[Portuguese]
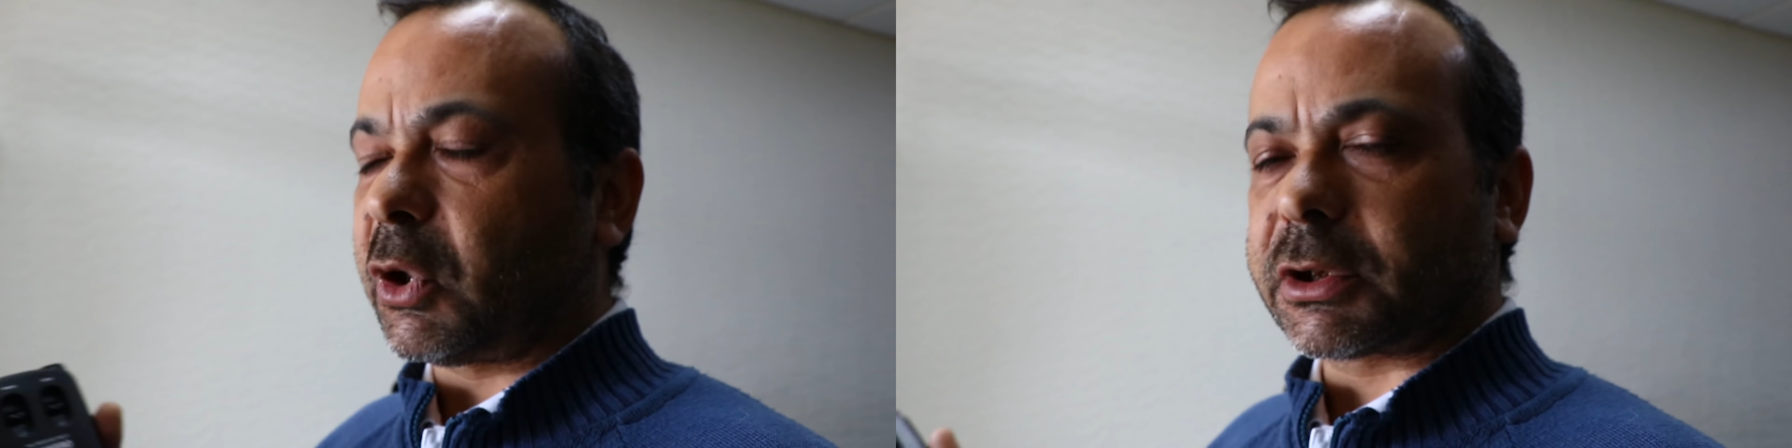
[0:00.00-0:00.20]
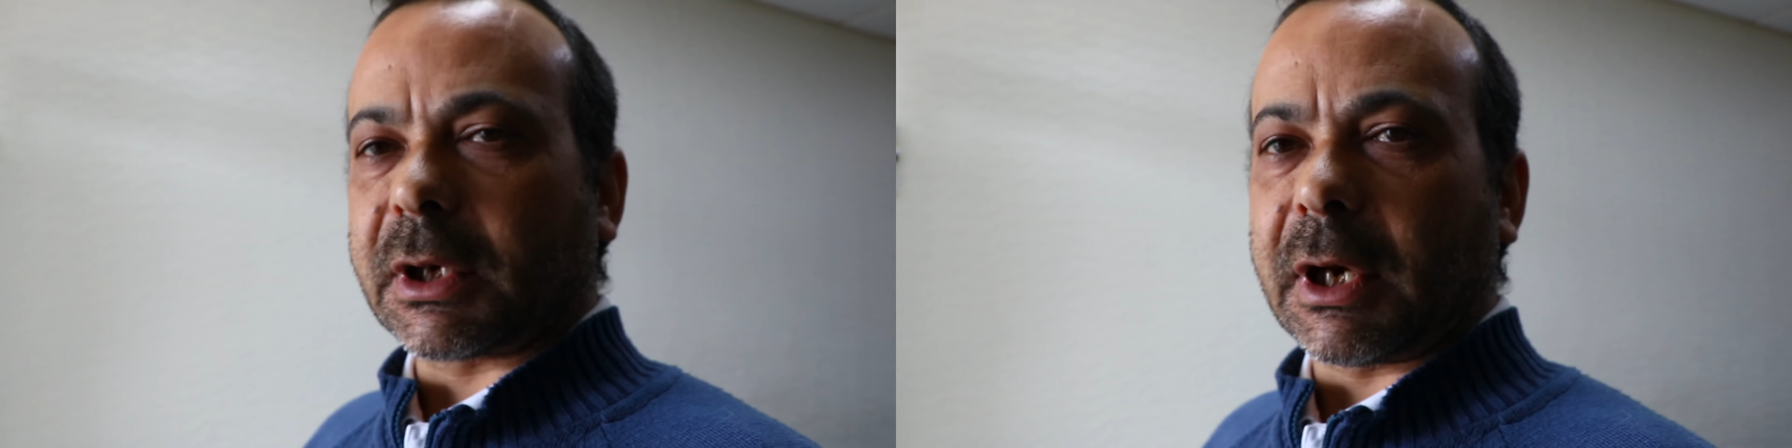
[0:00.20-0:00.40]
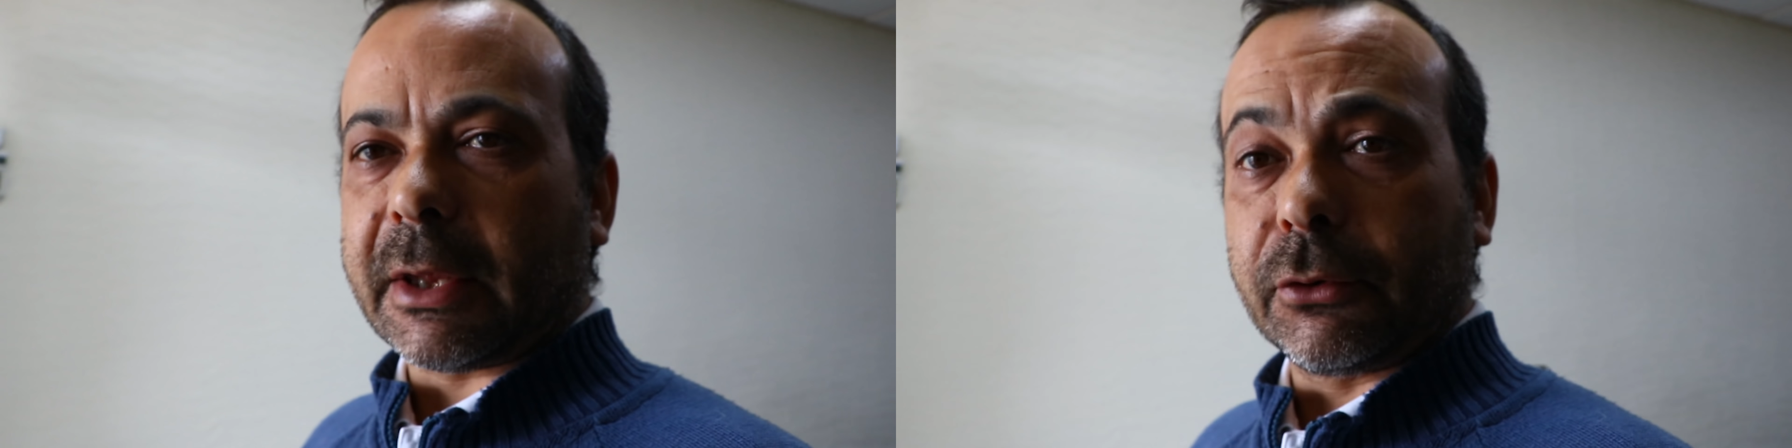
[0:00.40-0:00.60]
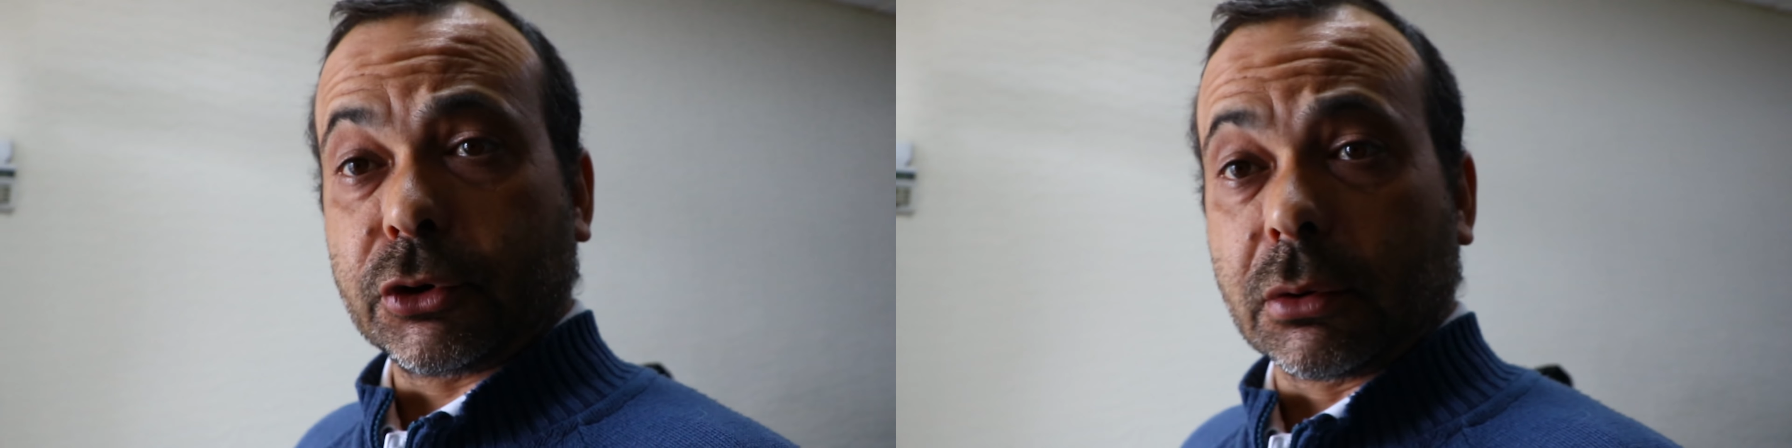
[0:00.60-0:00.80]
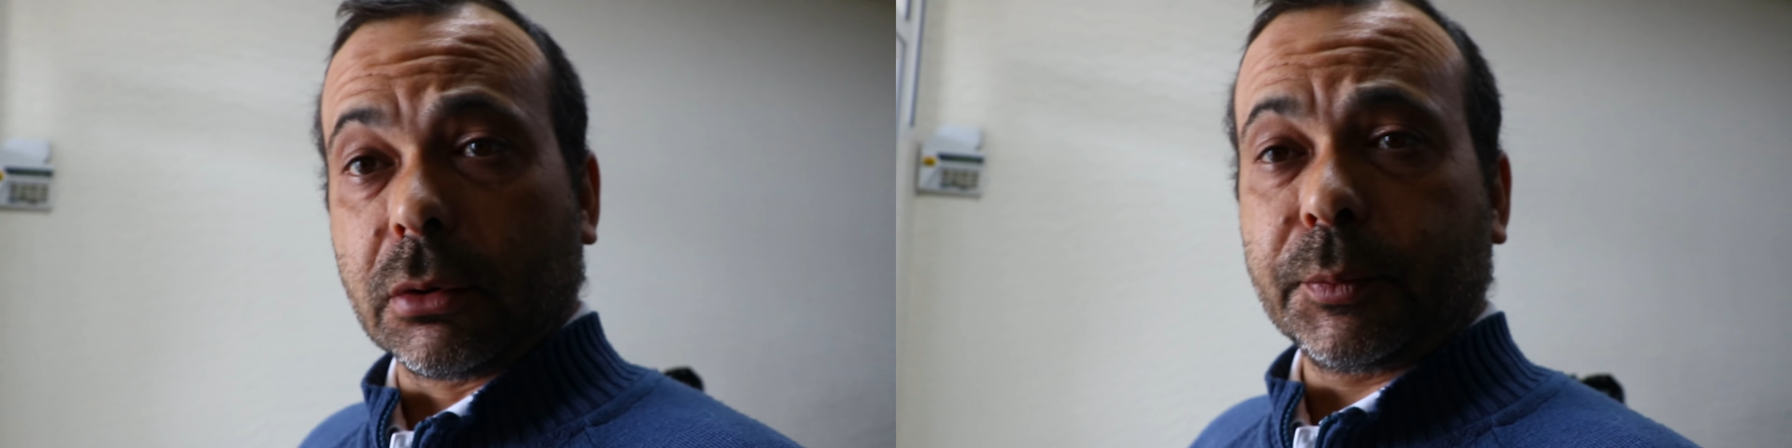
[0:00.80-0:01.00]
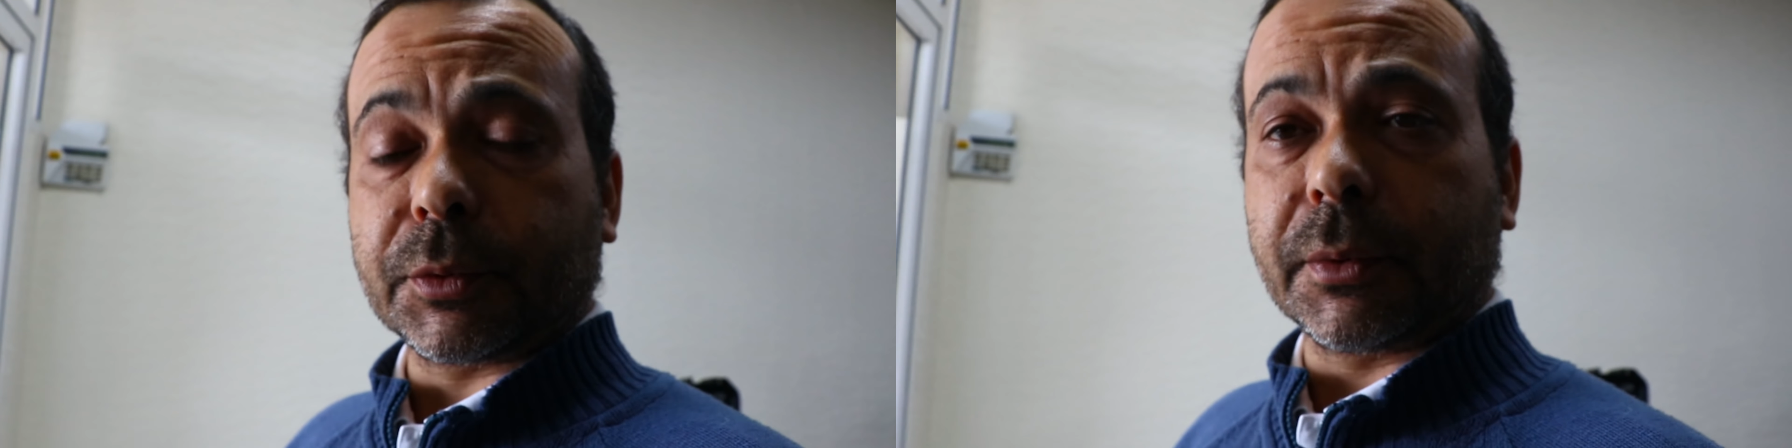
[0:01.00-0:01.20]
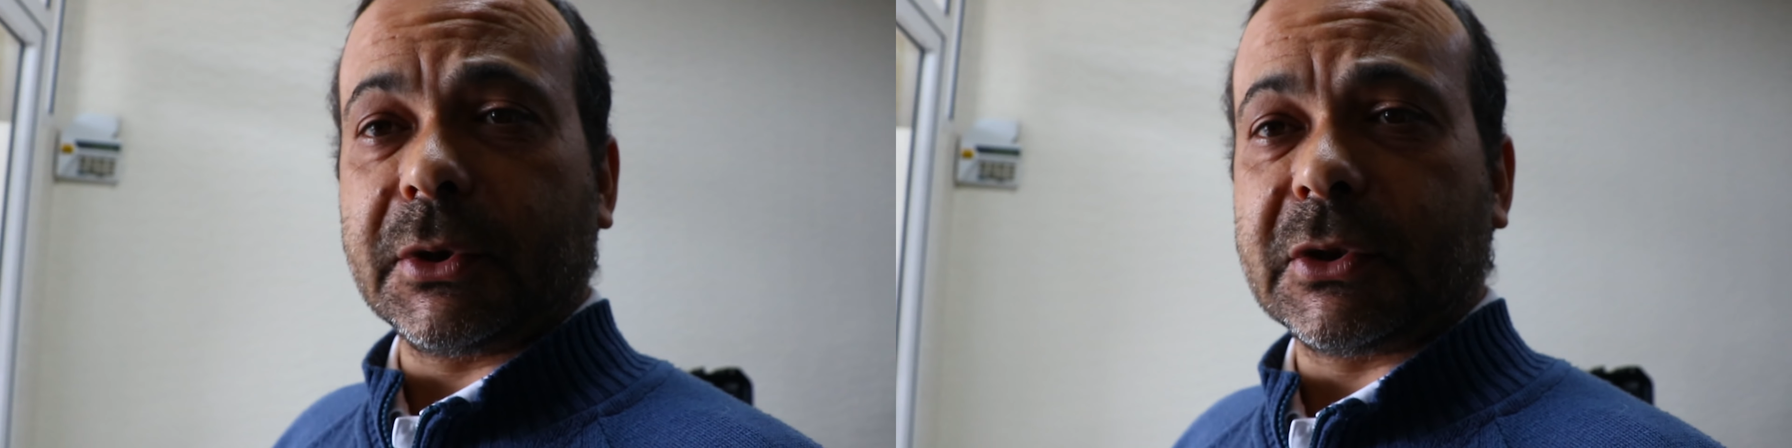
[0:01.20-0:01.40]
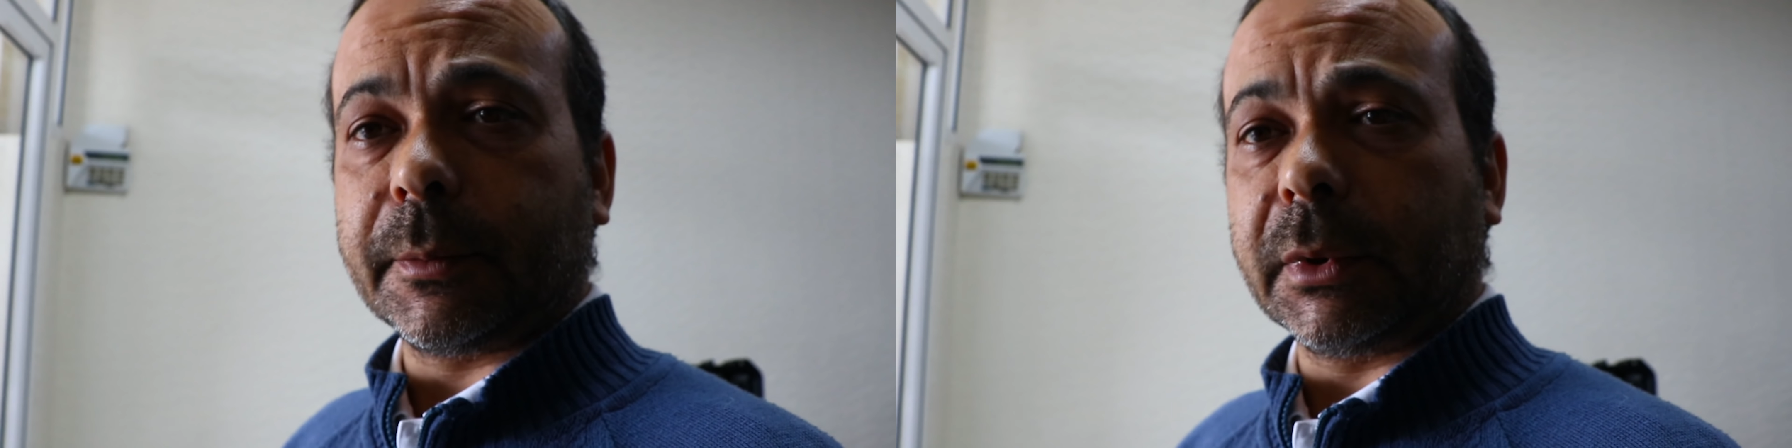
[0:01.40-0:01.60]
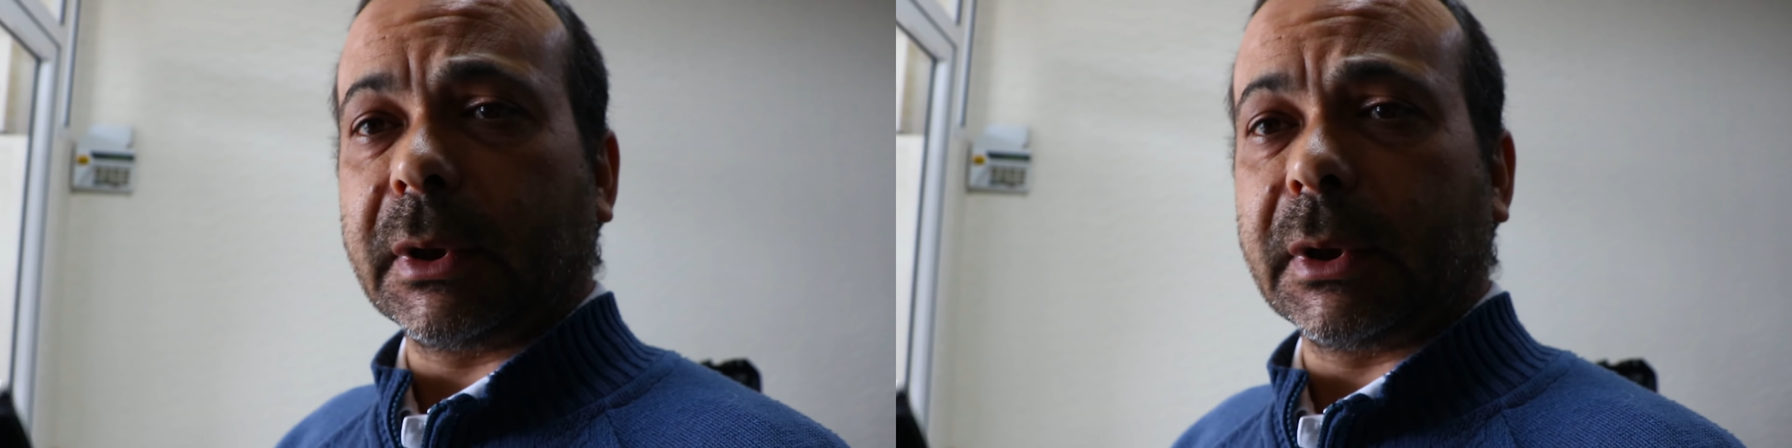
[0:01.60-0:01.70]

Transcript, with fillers: Podes criar dois grupos, por exemplo,